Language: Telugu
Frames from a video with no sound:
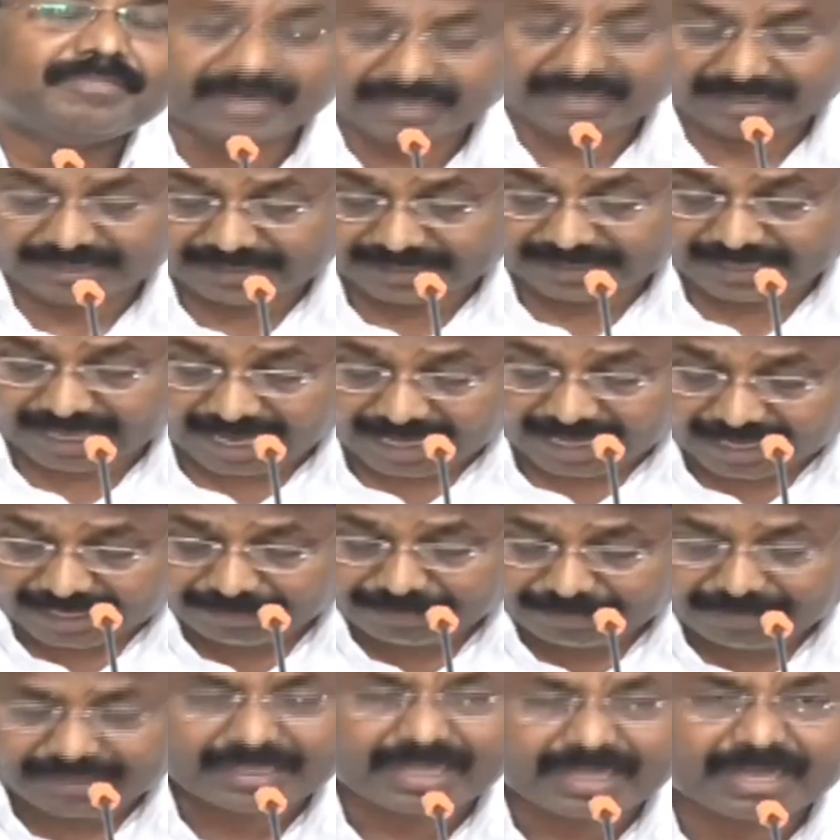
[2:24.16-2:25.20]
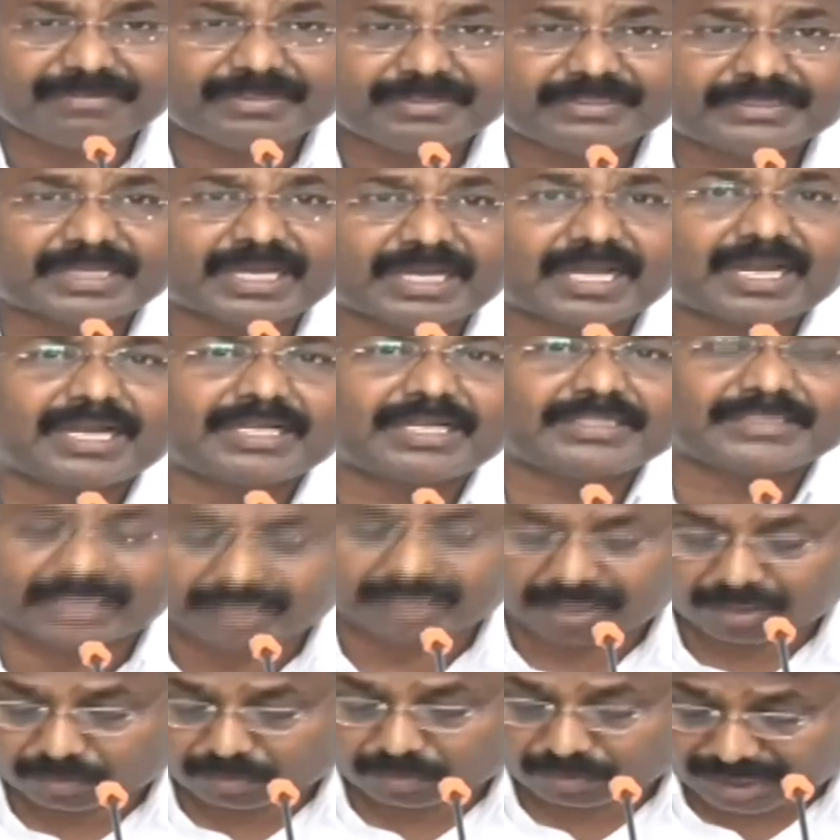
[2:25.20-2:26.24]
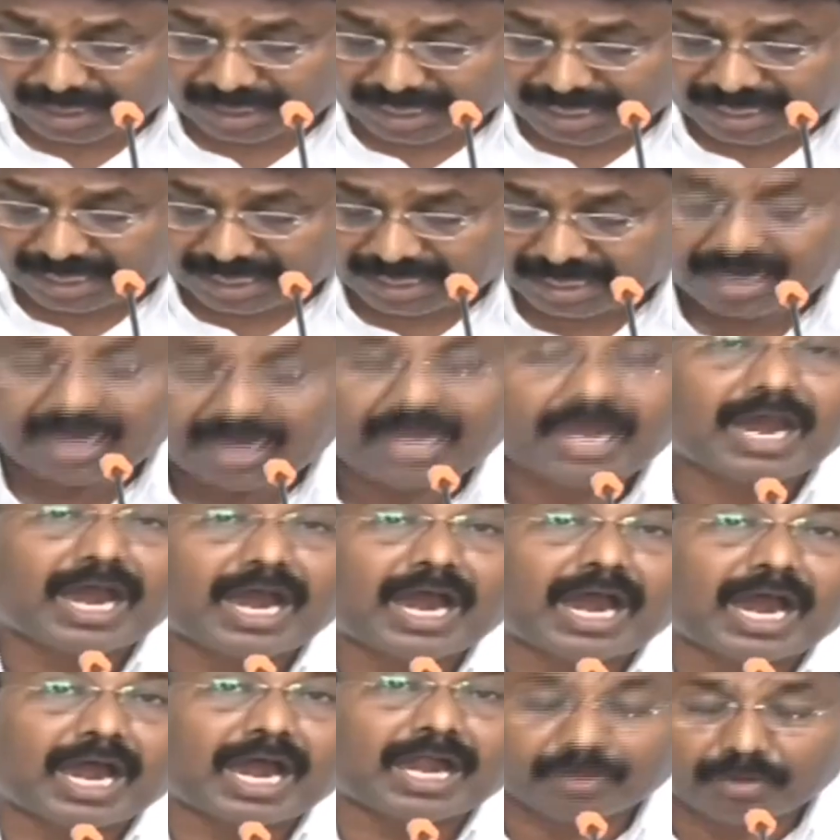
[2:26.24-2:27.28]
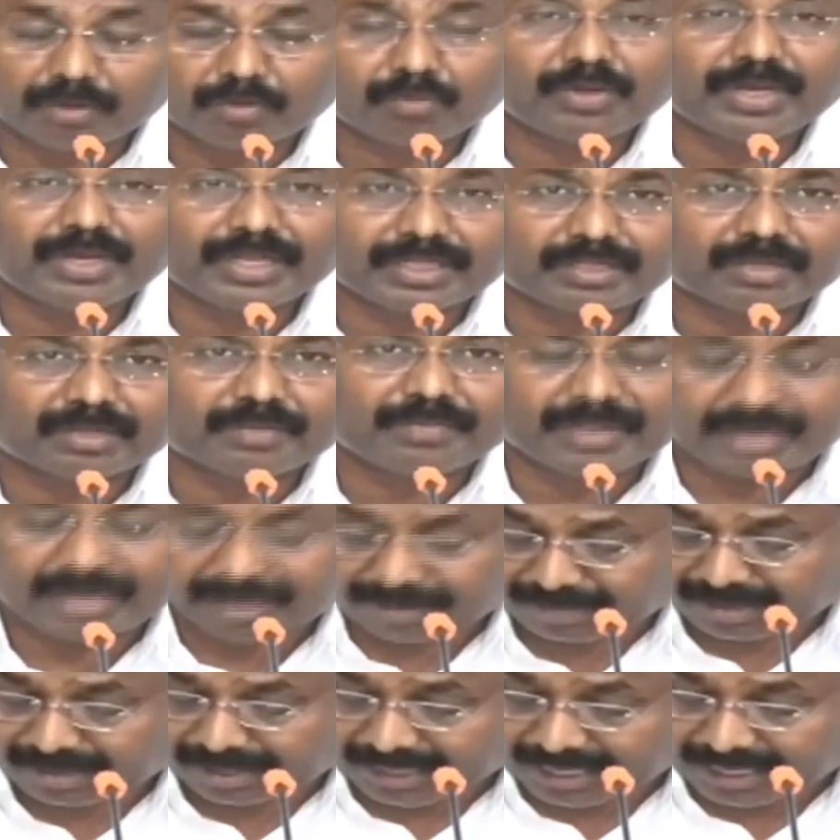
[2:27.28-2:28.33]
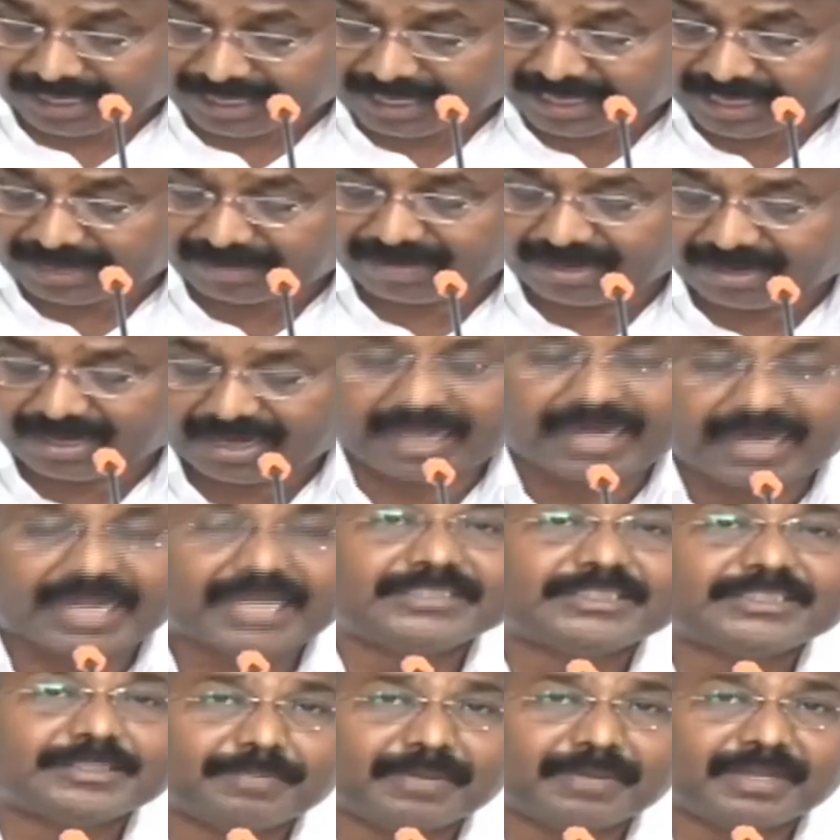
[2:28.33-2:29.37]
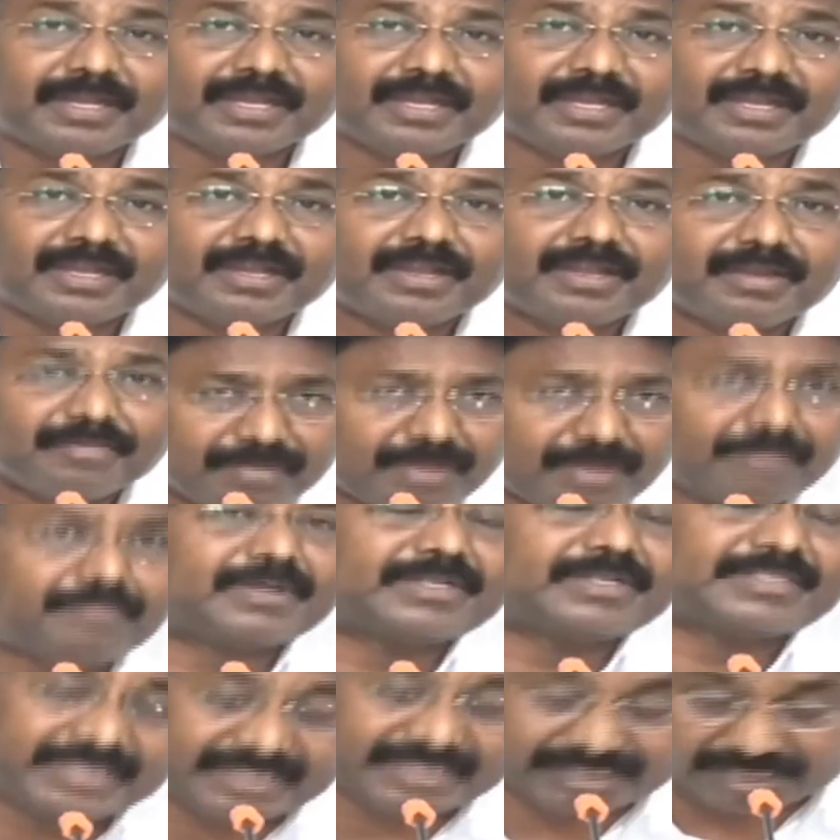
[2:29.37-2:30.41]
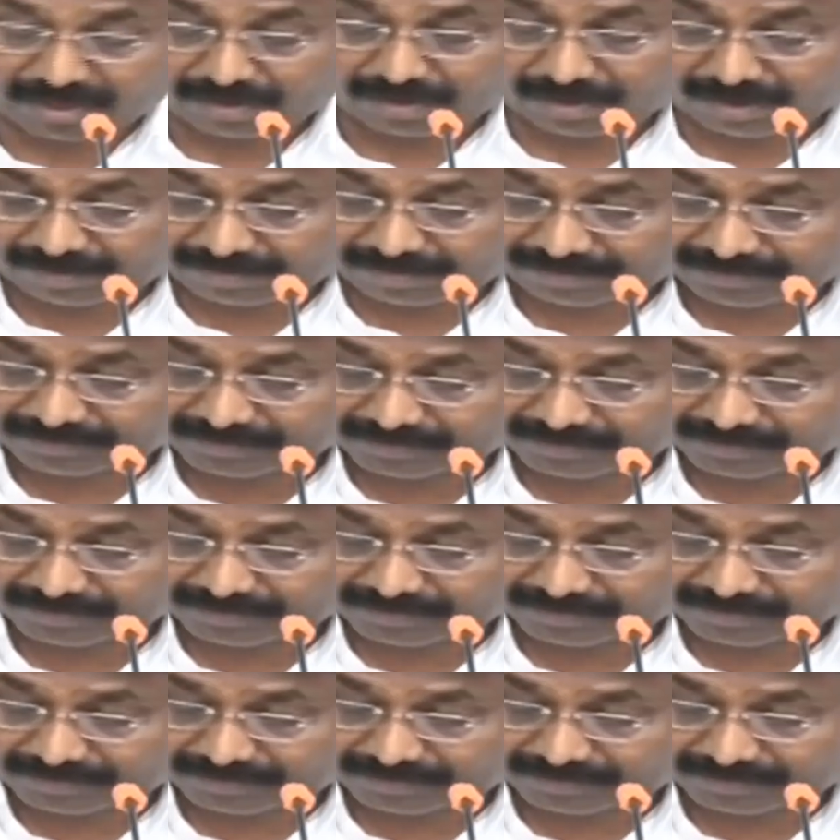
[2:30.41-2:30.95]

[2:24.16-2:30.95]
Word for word: మరి దాని మీద విచారణ జరగకుండా అడ్డుకునేందుకు మీరు ఏమైనా ఢిల్లీకి వెళ్ళారా అని చెప్పి మేము ప్రశ్నిస్తా ఉన్నాం